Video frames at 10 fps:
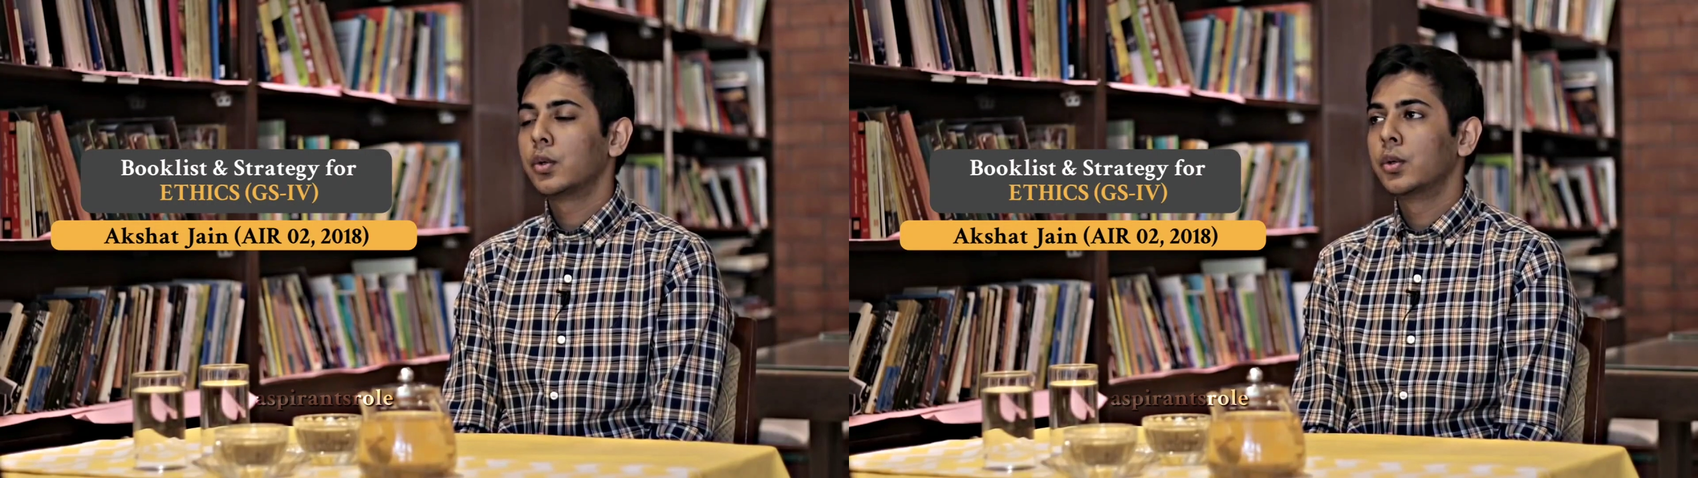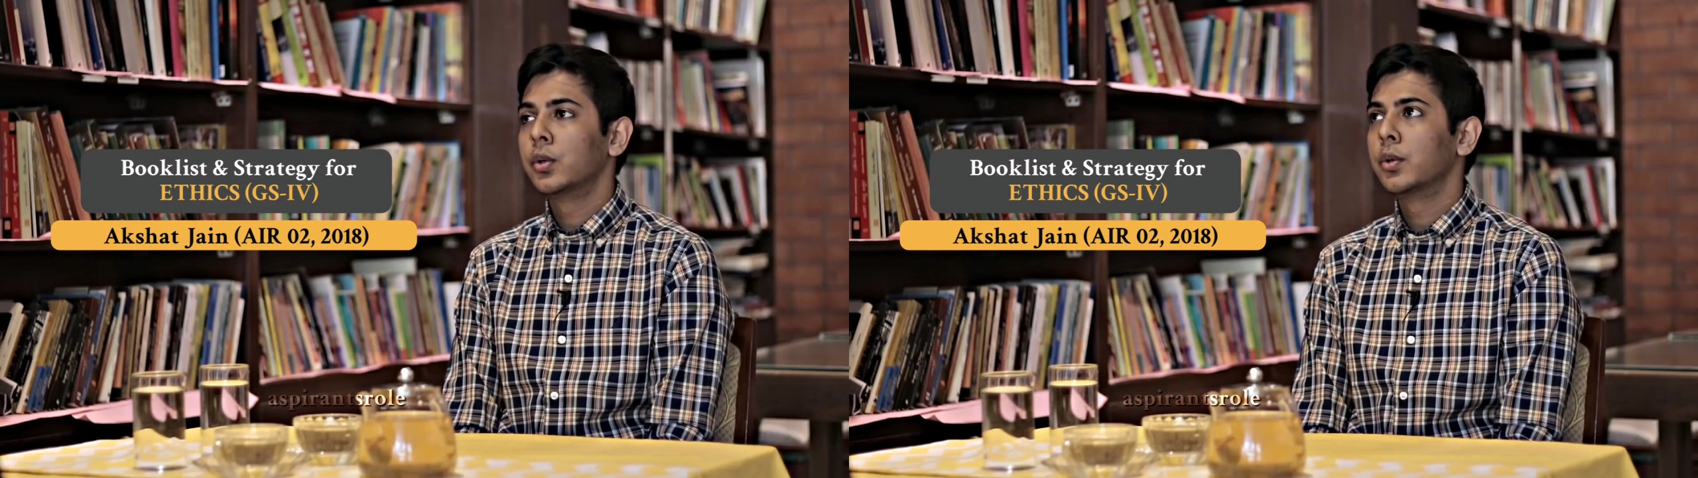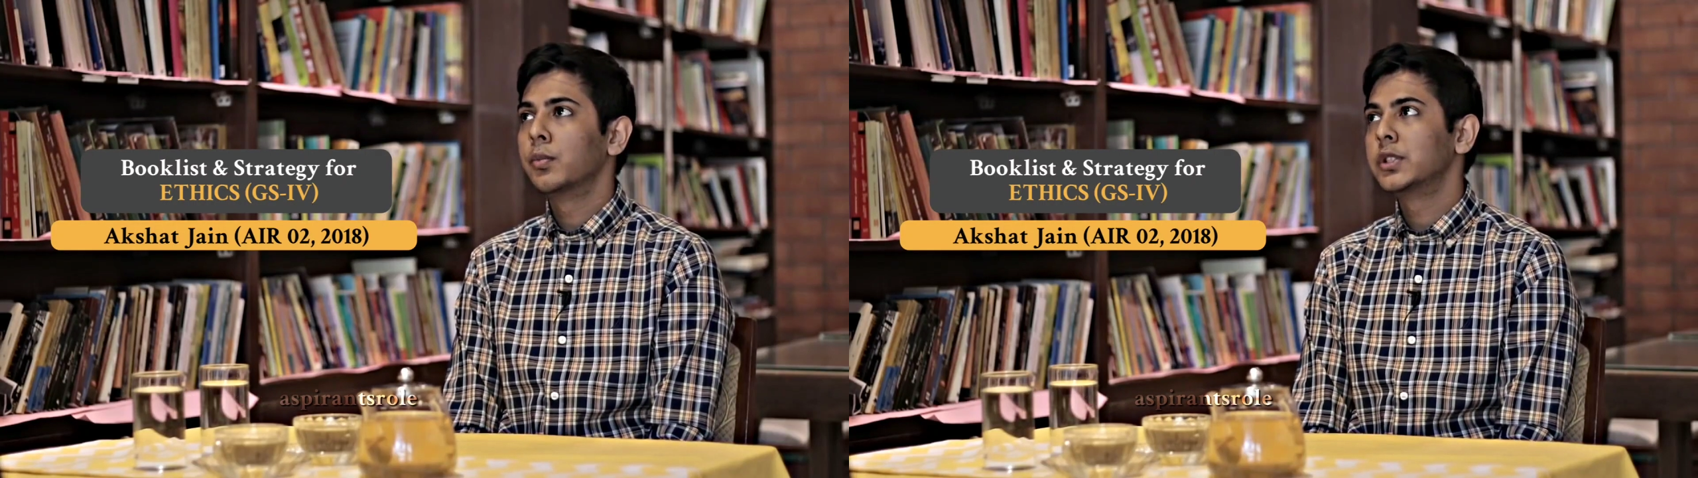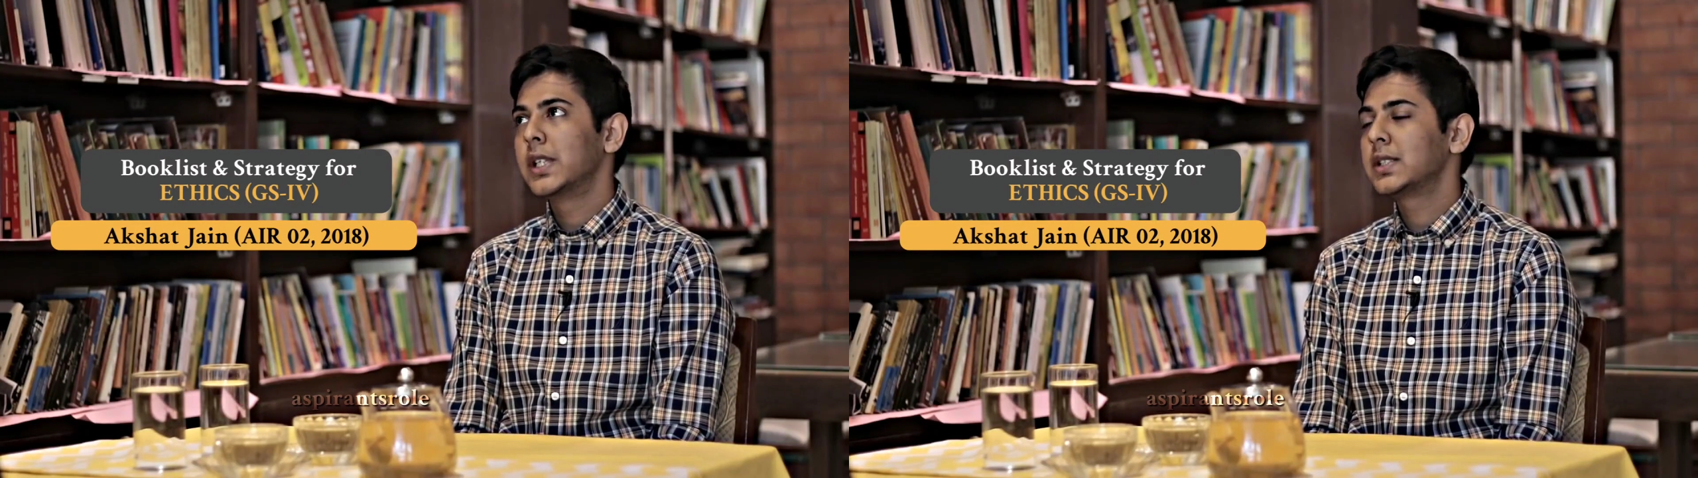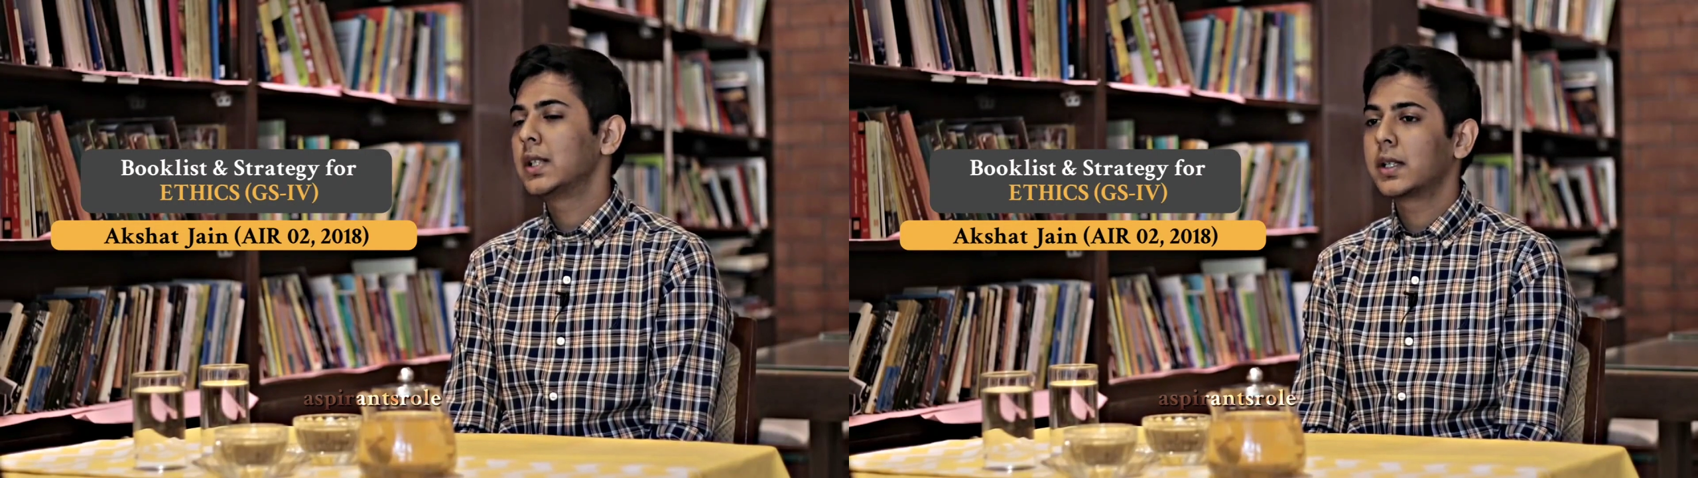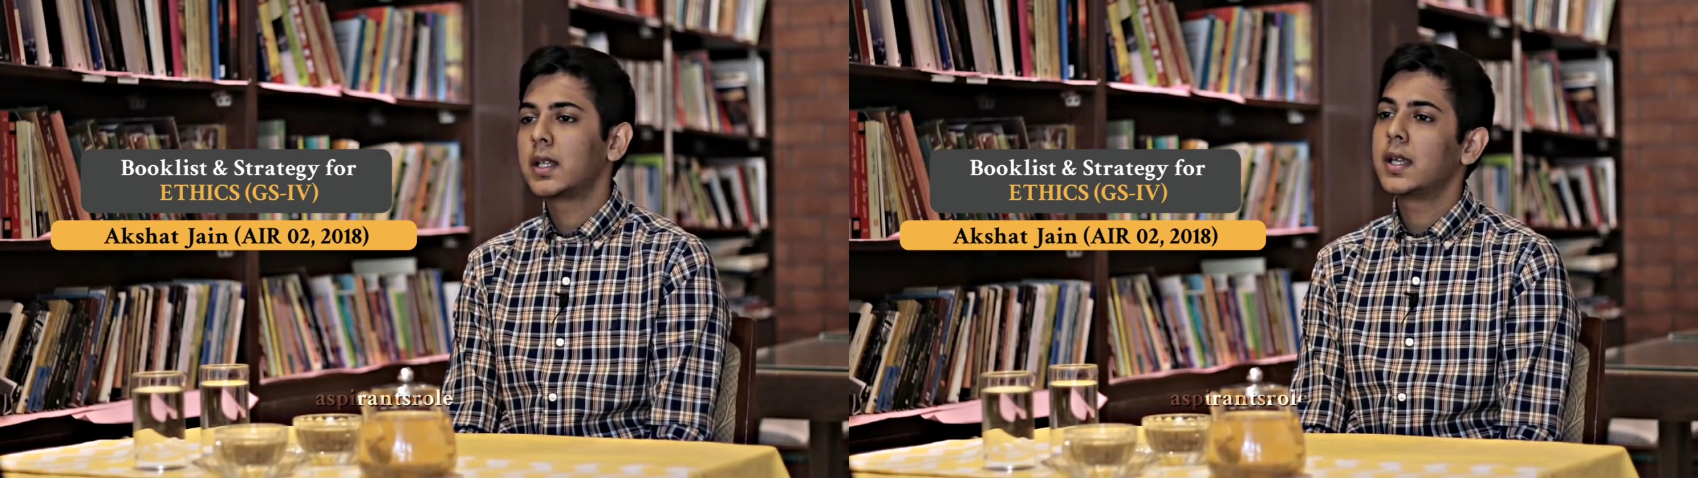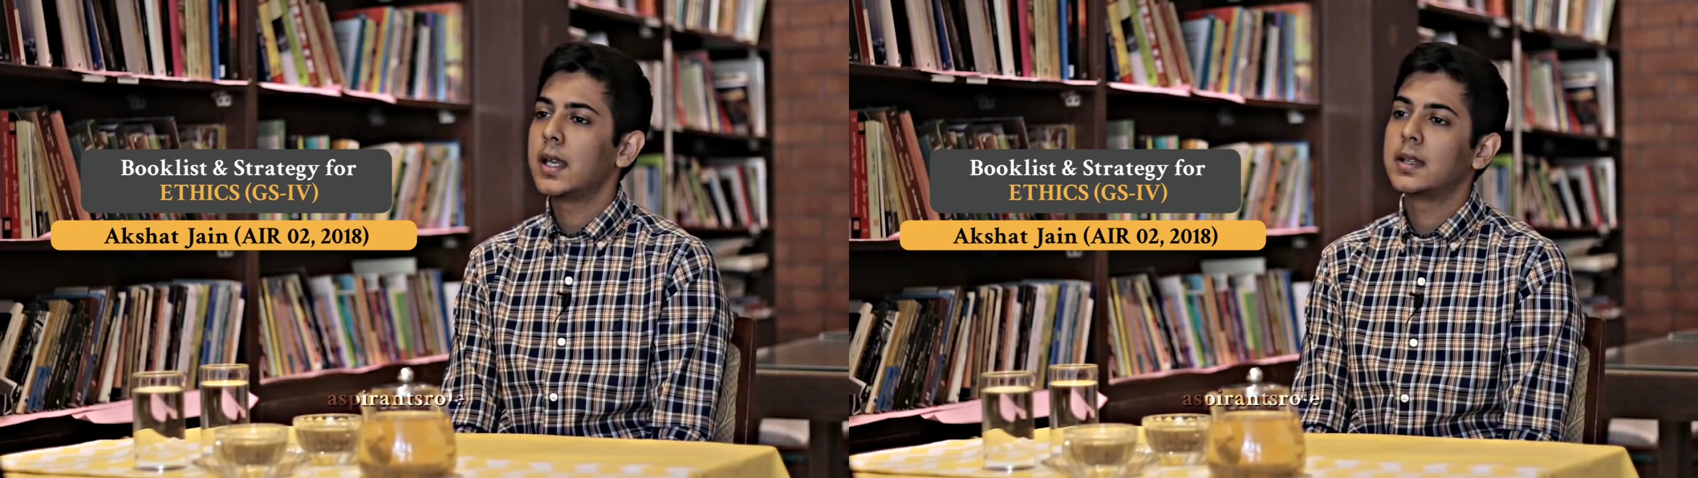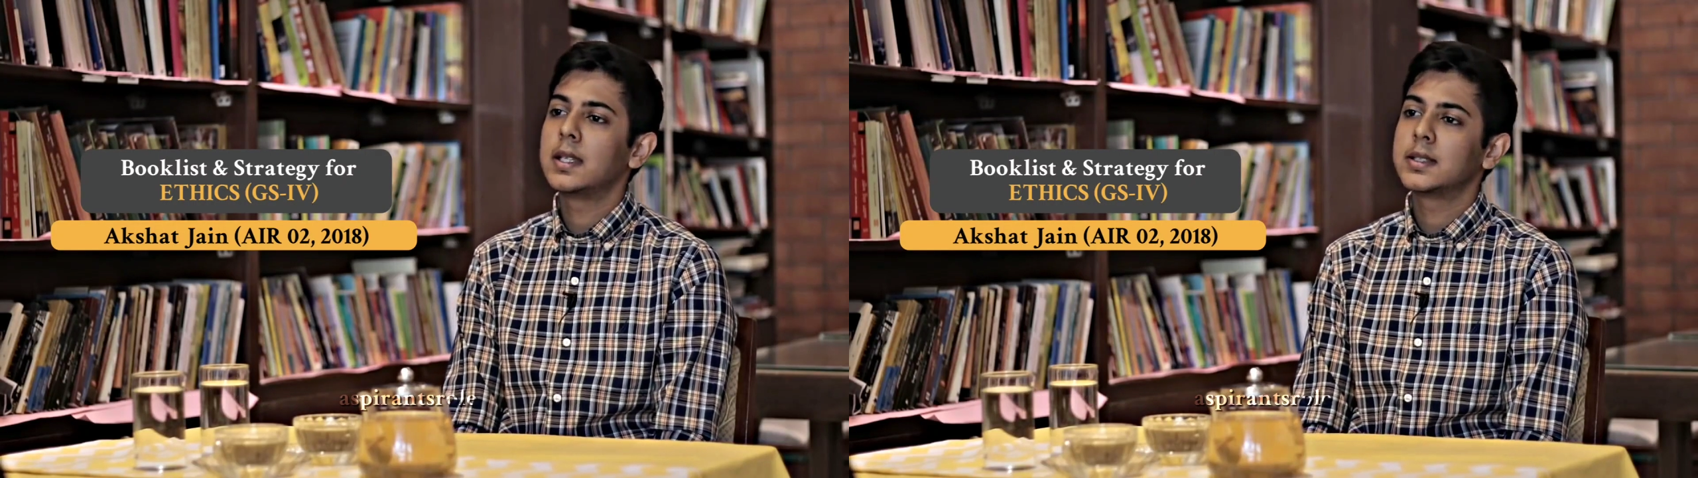तो मुझे ऐसा लगता है
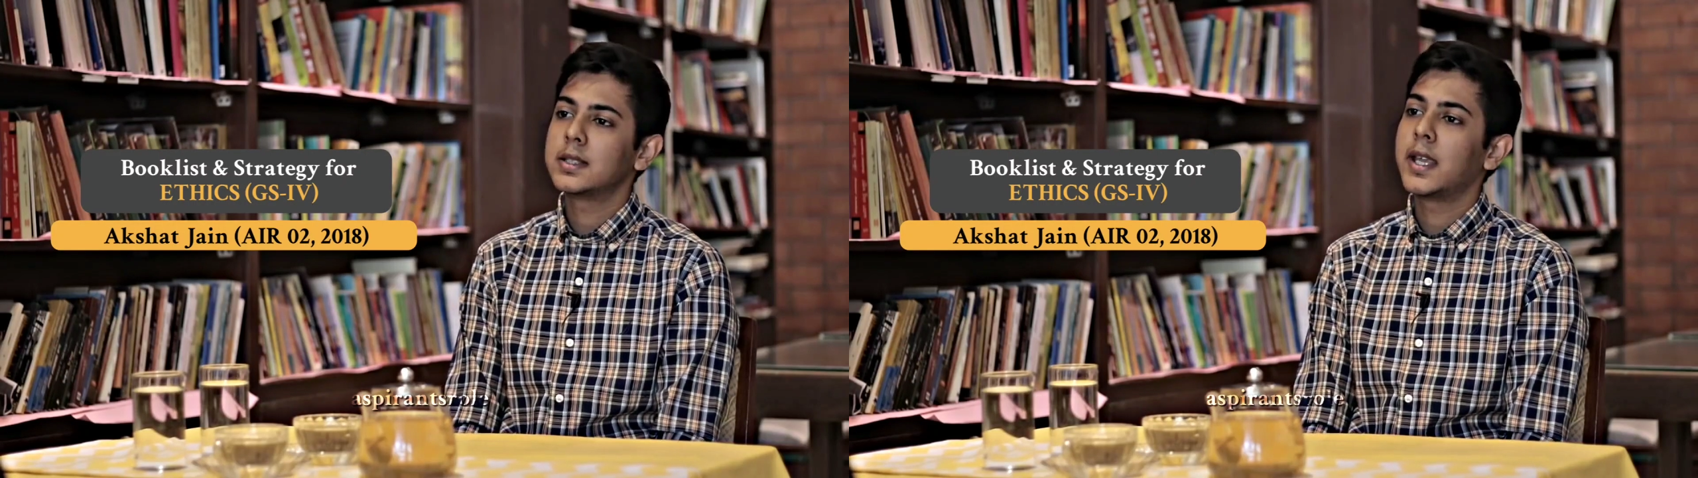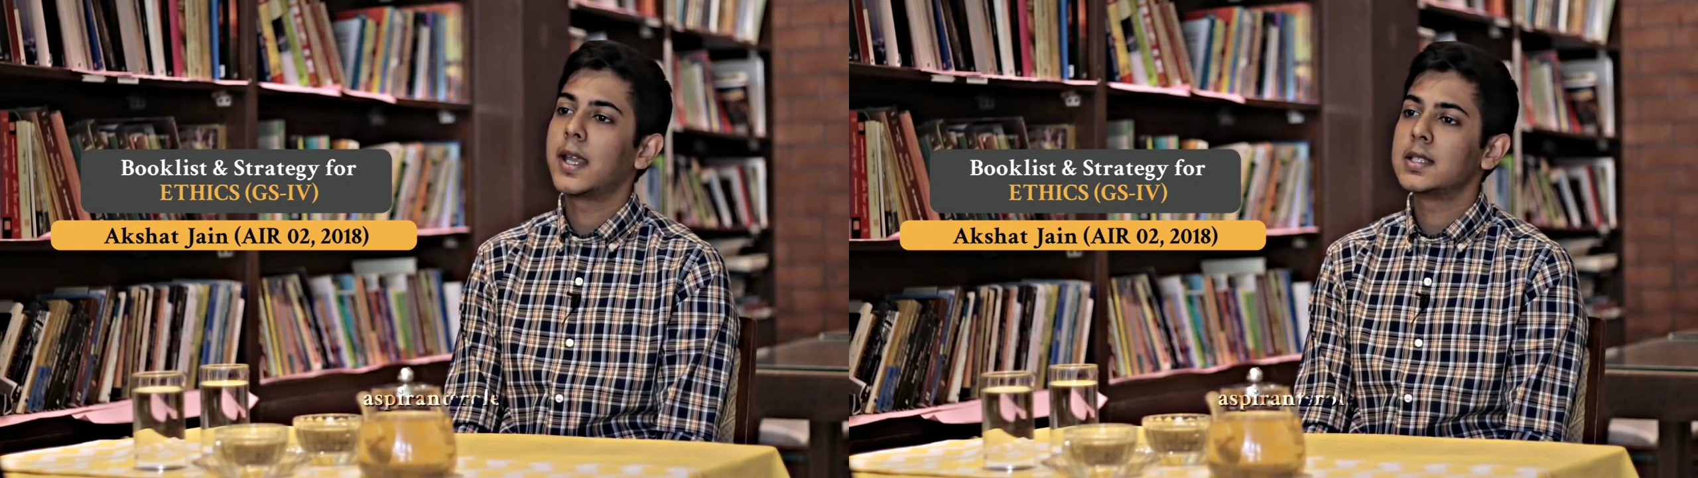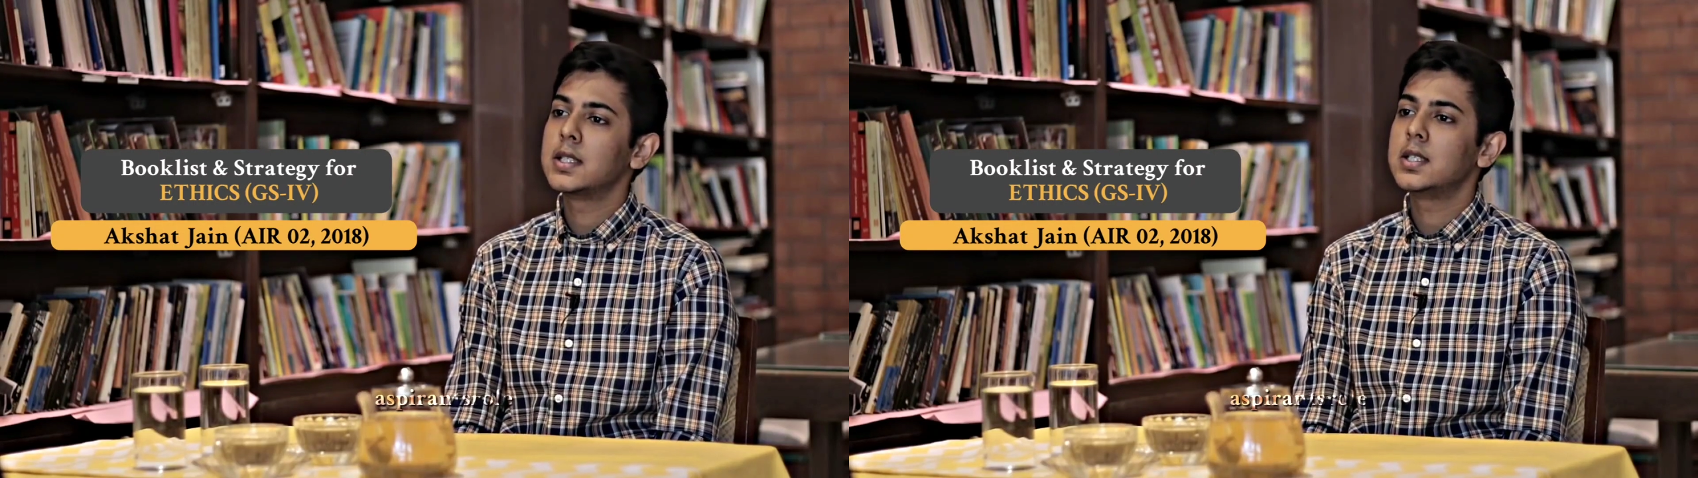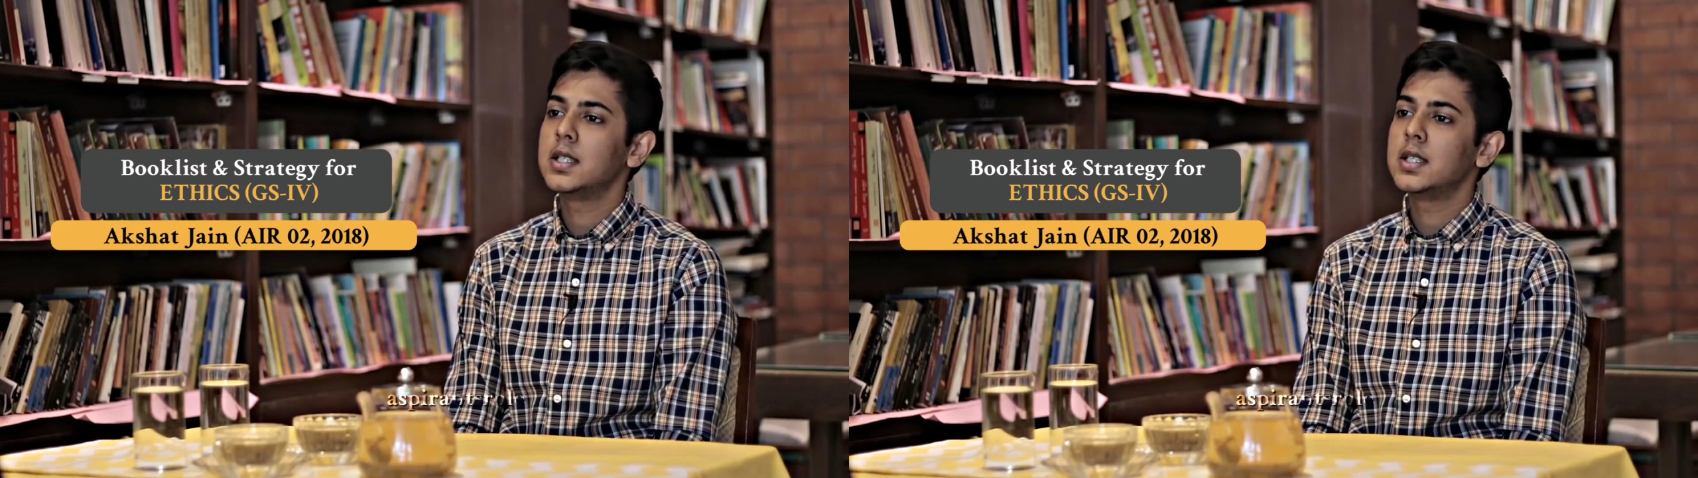कि एथिक्स एक ऐसी